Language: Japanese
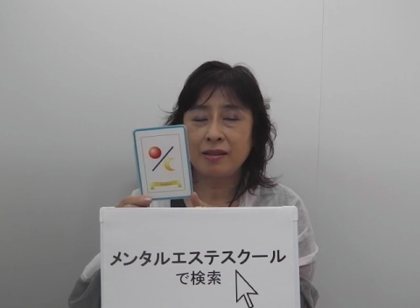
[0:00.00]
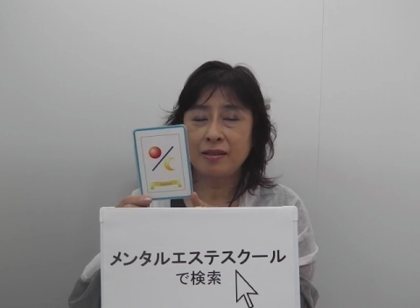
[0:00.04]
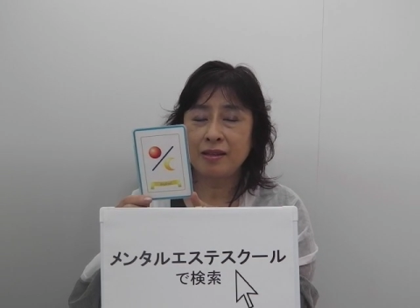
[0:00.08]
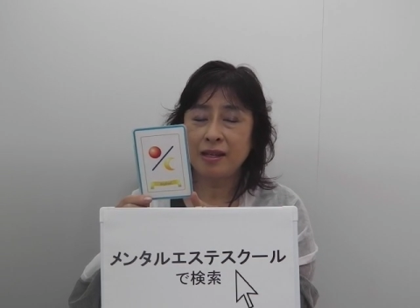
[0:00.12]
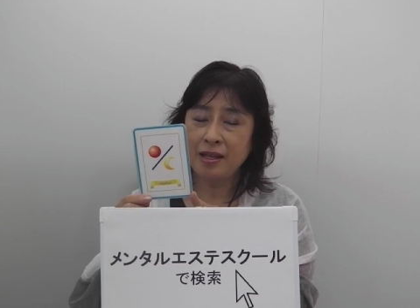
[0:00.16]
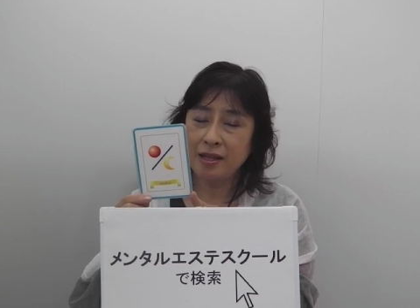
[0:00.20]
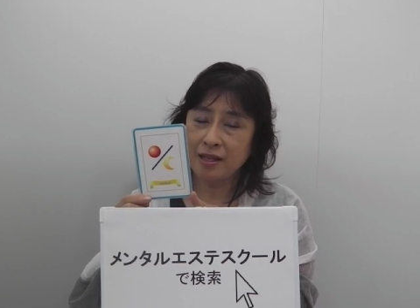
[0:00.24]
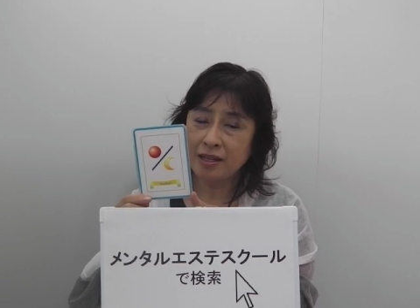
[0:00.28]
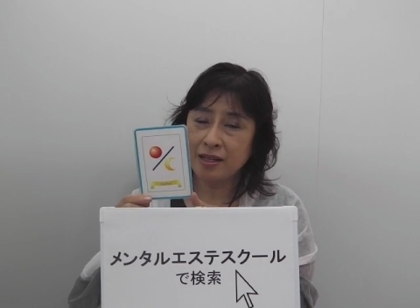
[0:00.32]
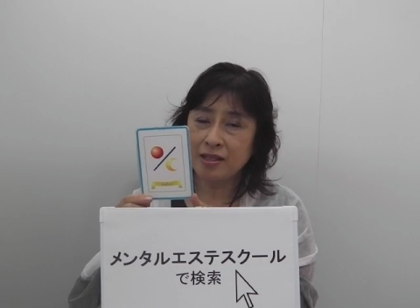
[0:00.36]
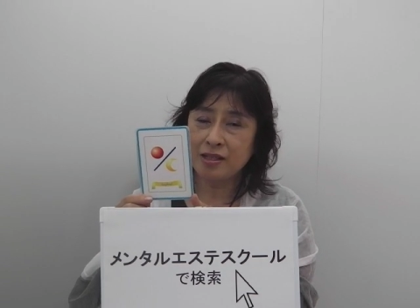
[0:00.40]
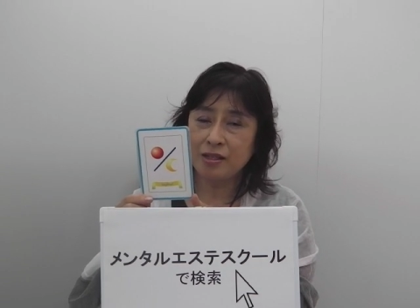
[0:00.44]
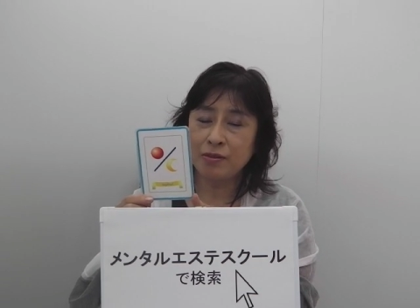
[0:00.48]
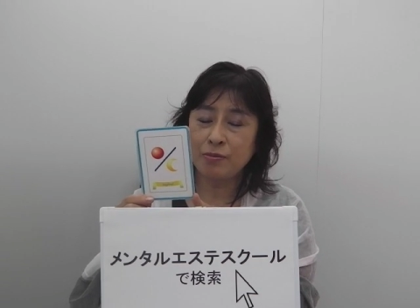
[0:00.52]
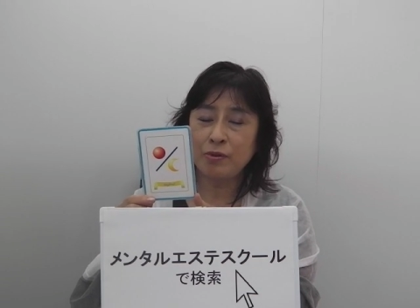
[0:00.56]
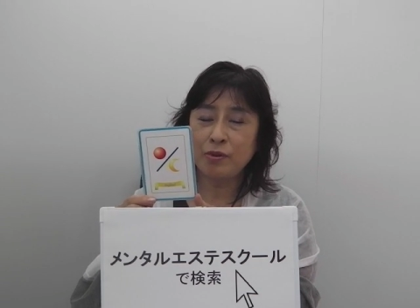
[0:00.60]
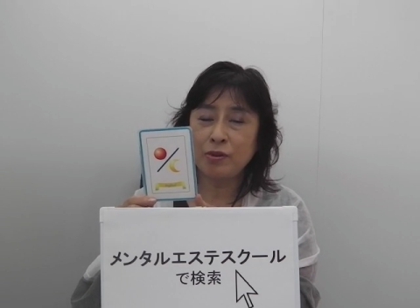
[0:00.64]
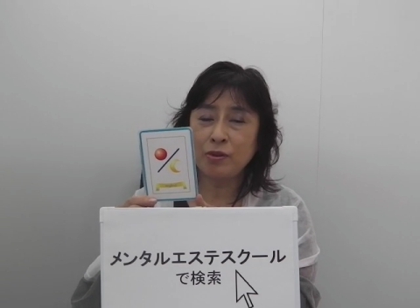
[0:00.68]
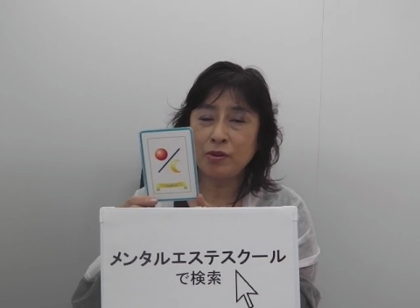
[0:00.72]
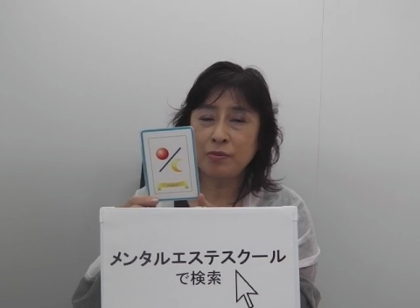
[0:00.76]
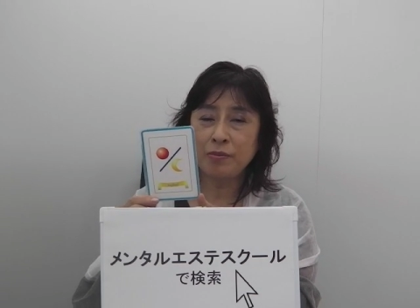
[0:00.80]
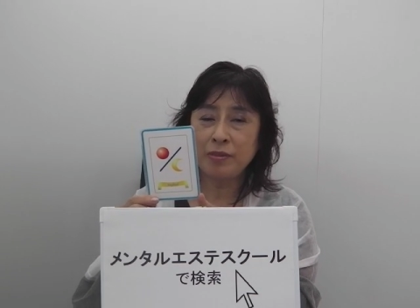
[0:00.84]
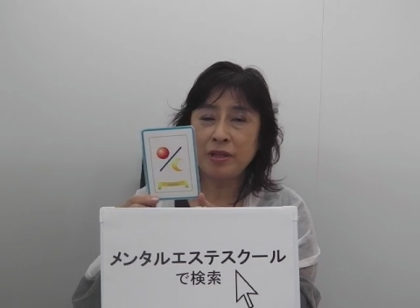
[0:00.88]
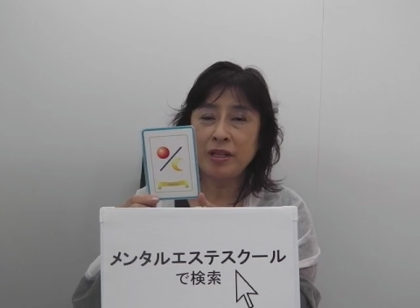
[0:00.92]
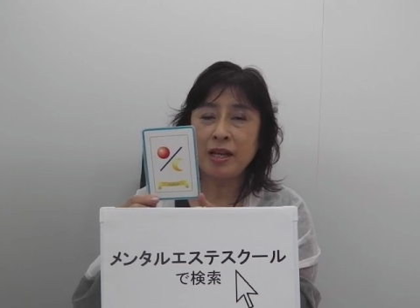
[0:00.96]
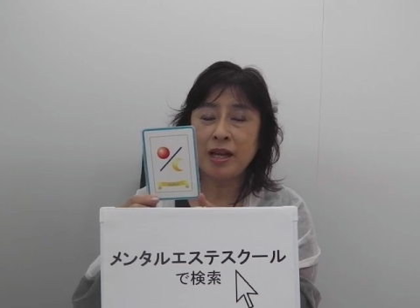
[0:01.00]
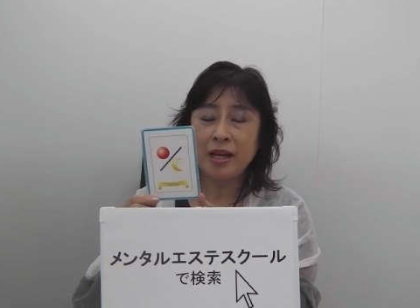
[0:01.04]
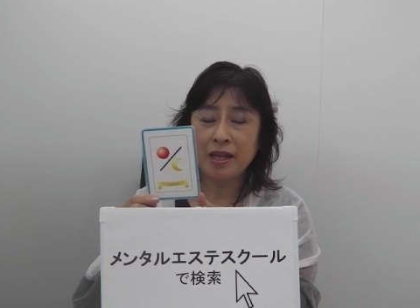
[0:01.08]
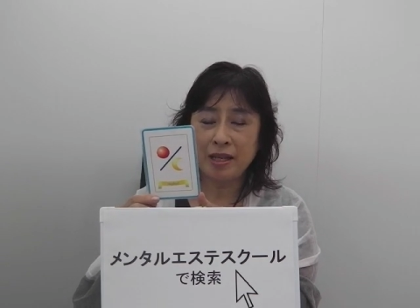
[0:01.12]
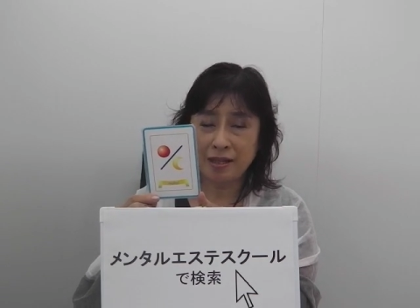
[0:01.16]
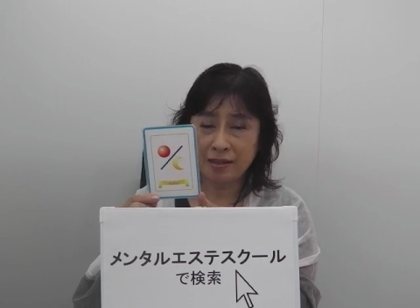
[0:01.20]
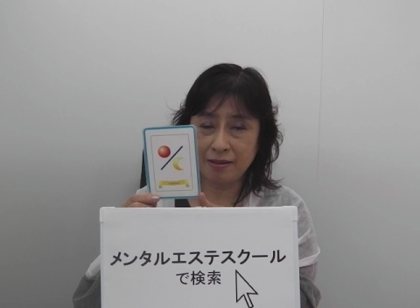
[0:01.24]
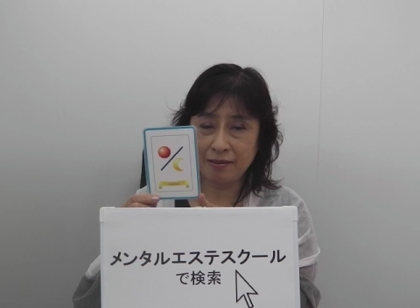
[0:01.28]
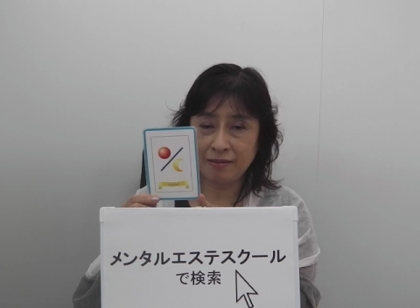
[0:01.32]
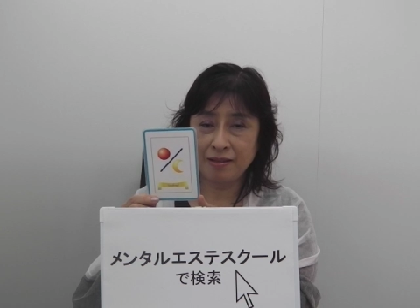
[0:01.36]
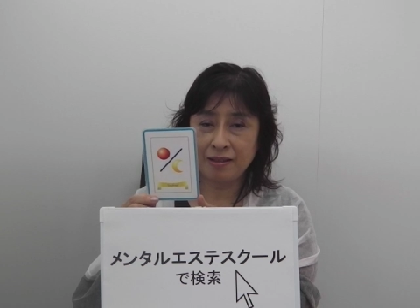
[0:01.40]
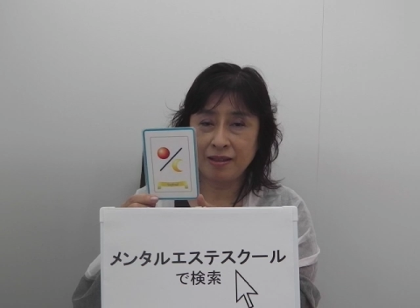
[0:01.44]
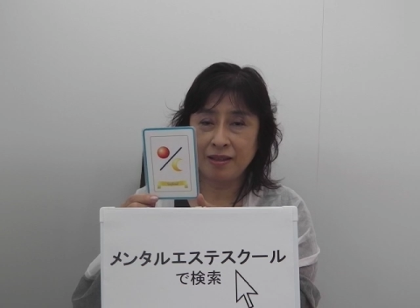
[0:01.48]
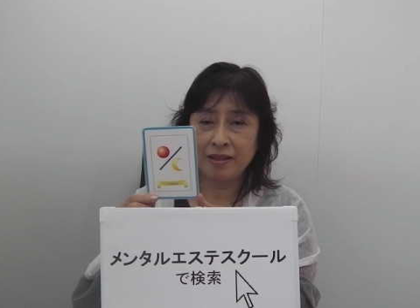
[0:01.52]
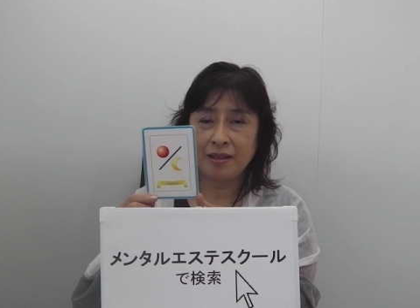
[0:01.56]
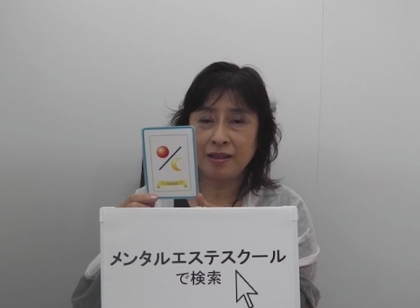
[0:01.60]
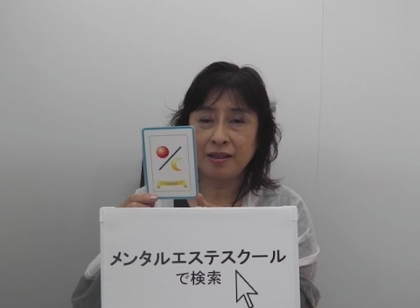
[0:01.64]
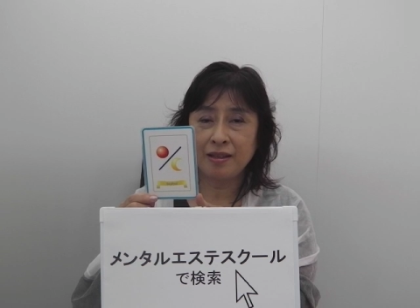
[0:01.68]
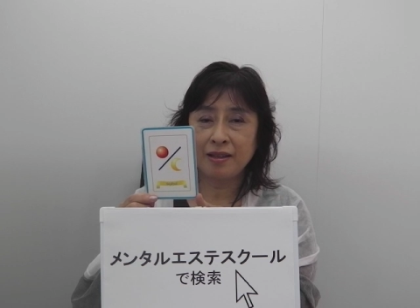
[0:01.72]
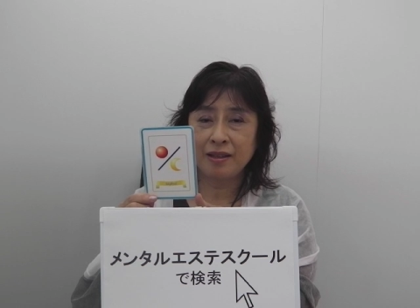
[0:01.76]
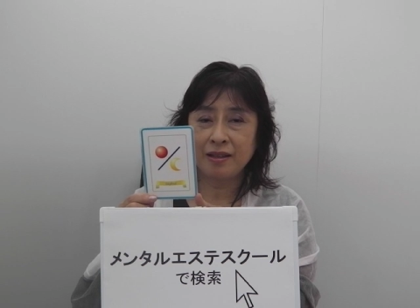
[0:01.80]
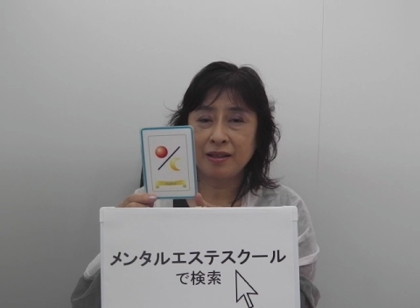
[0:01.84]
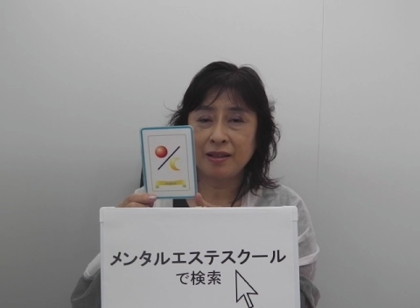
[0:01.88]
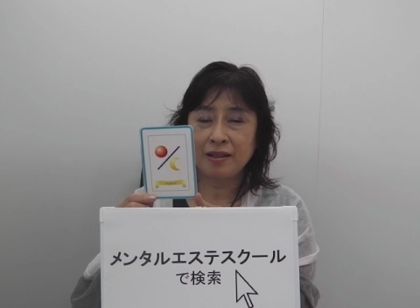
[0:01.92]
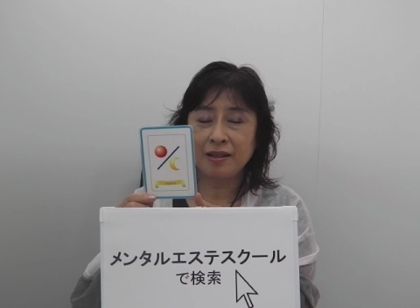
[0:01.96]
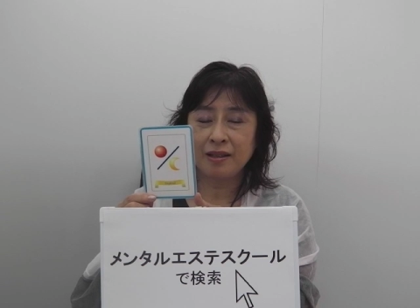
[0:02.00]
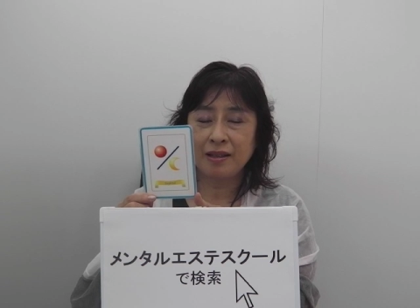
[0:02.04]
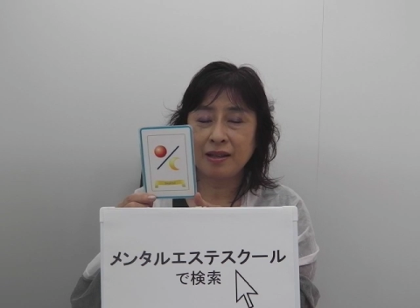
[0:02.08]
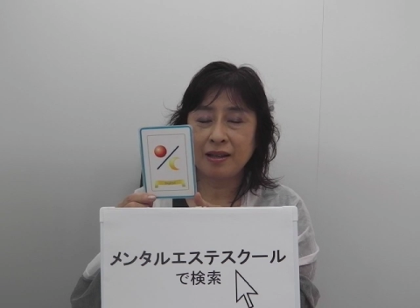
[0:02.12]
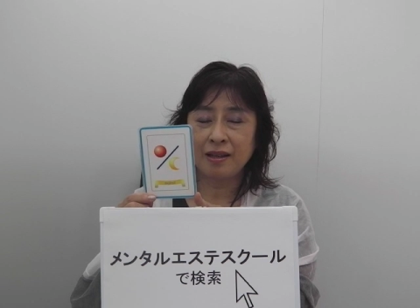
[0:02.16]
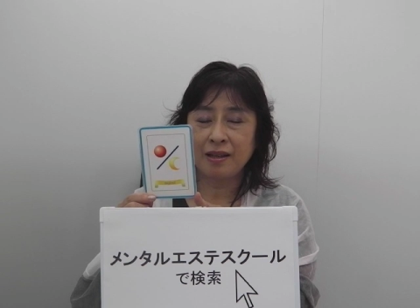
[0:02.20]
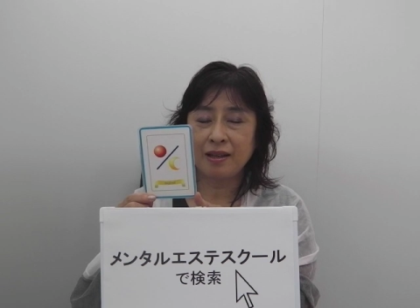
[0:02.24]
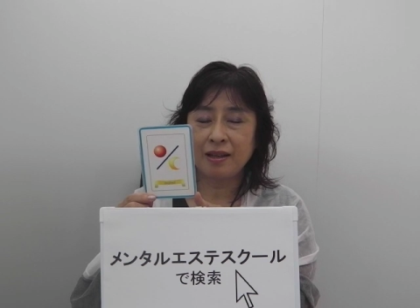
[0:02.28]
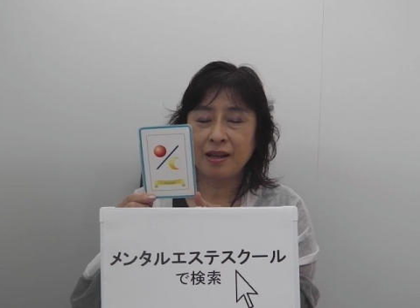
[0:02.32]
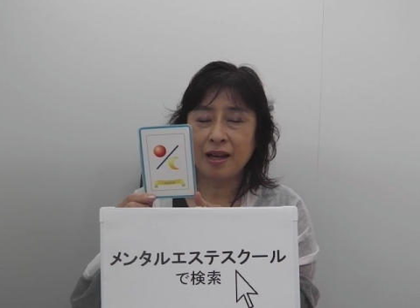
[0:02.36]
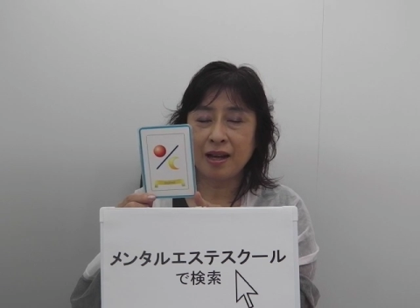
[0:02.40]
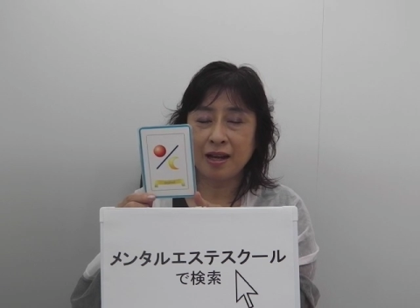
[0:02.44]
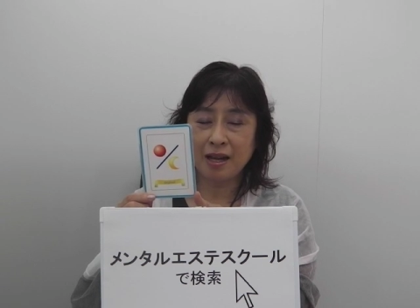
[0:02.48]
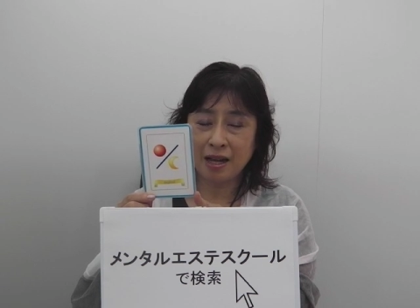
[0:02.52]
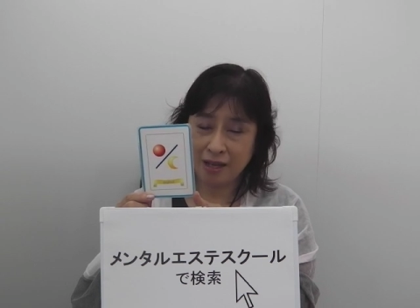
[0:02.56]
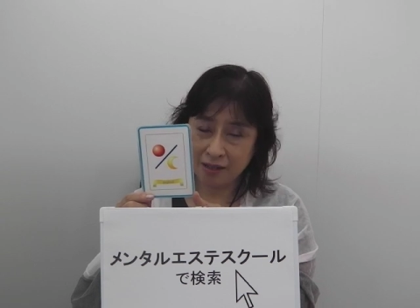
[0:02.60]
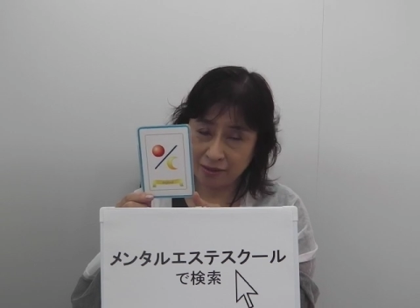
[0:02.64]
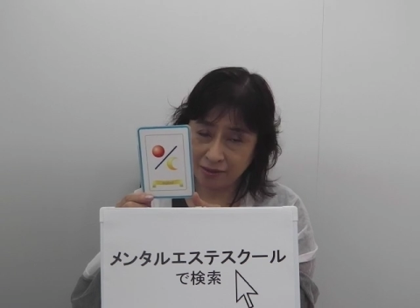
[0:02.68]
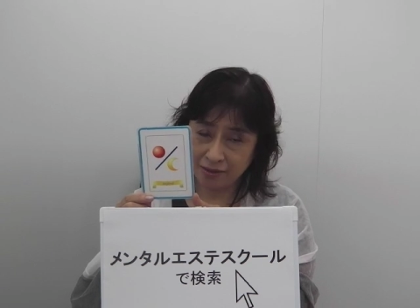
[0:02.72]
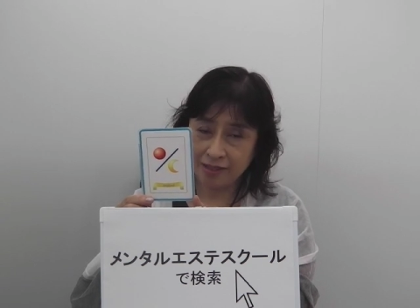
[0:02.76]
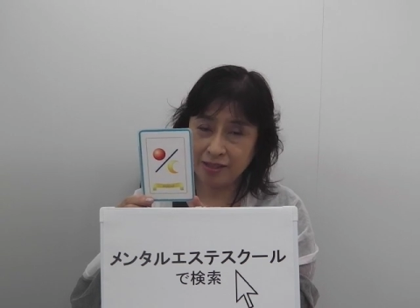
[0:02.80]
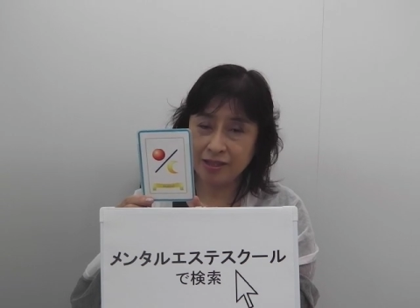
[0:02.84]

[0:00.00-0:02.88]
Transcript: 何か自分の未来明る